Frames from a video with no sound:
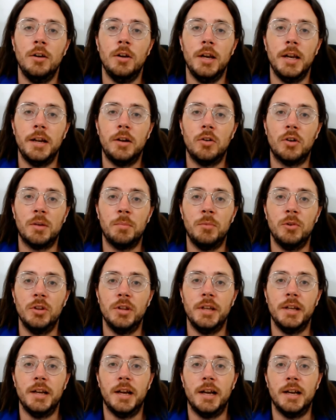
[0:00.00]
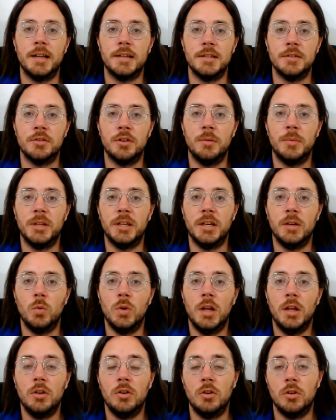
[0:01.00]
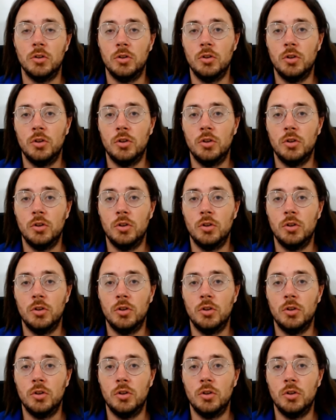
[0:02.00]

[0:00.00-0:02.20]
le corresponde al asesor matriculado.